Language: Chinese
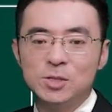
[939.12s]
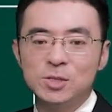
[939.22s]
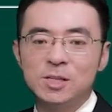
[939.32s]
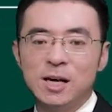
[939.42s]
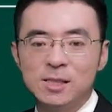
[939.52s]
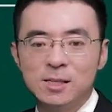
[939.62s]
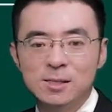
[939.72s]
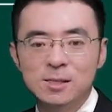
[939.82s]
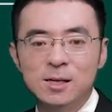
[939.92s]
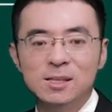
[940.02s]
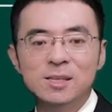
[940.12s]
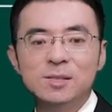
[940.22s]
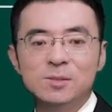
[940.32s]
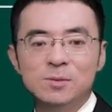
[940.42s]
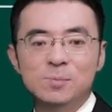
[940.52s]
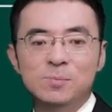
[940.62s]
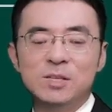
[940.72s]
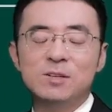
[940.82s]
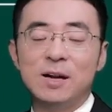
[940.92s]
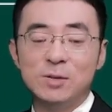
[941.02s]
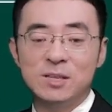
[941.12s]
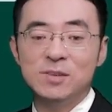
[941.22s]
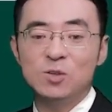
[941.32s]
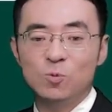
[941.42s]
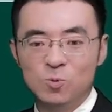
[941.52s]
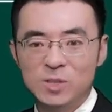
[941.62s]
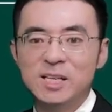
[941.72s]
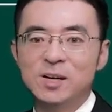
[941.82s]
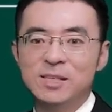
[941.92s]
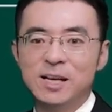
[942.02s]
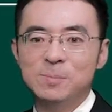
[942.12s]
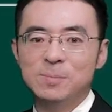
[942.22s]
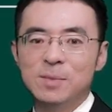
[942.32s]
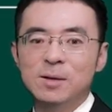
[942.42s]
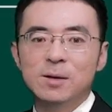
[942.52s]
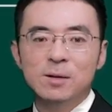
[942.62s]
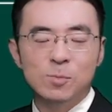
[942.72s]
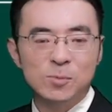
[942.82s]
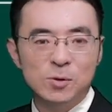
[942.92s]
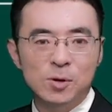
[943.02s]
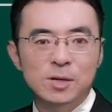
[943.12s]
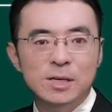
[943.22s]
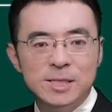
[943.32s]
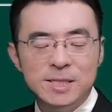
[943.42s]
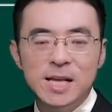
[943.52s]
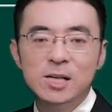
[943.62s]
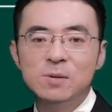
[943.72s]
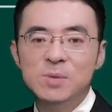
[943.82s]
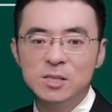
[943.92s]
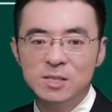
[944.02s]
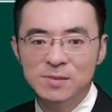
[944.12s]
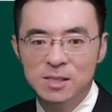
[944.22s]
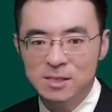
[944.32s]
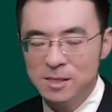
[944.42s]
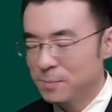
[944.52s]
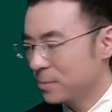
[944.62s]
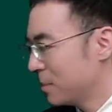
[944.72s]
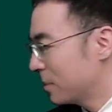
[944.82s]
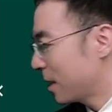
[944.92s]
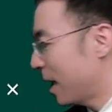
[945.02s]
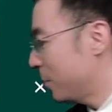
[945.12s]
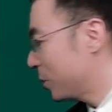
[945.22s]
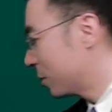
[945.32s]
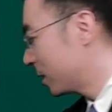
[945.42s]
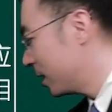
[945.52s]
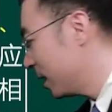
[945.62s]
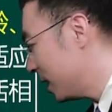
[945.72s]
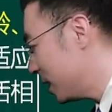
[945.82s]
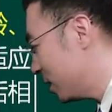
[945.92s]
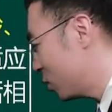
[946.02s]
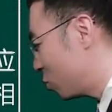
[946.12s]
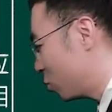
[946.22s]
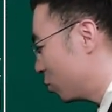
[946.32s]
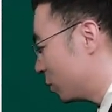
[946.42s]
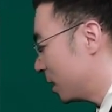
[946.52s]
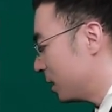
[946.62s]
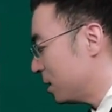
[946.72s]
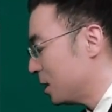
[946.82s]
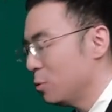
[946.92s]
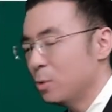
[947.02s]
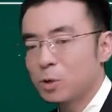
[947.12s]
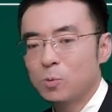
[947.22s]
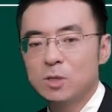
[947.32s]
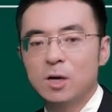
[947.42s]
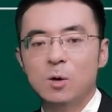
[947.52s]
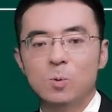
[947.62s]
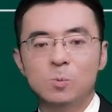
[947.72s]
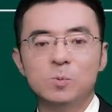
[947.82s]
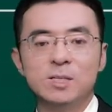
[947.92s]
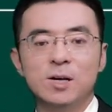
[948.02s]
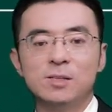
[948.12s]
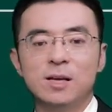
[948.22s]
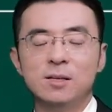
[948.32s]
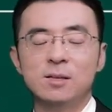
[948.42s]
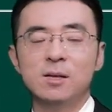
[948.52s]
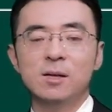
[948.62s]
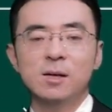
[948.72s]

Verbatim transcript: 立实施的特定民事法律行为是无效的。我们说限制民事行为能力人，他比如说订立遗嘱，一律都是无效的。